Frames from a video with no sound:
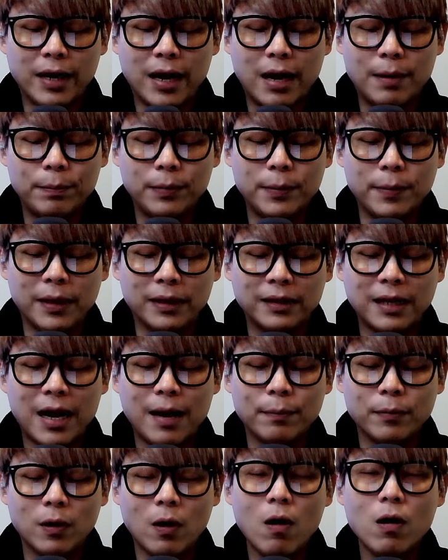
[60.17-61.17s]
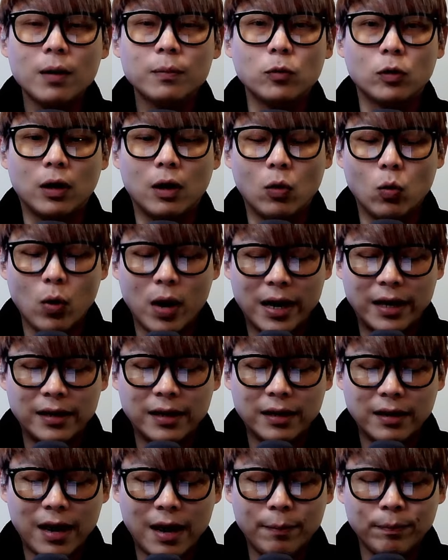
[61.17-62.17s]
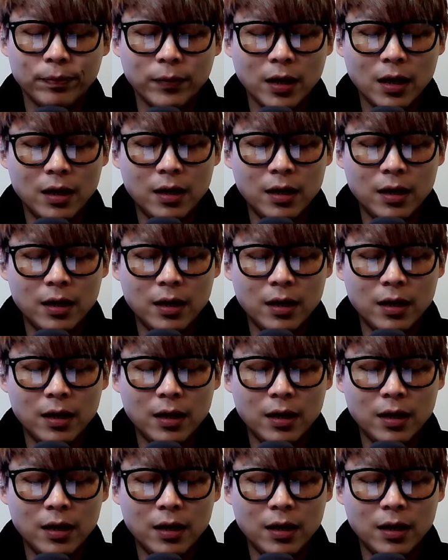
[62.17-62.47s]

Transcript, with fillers: หน่วยงานปฏิบัติตามข้อกำหนดเอาไว้นะครับ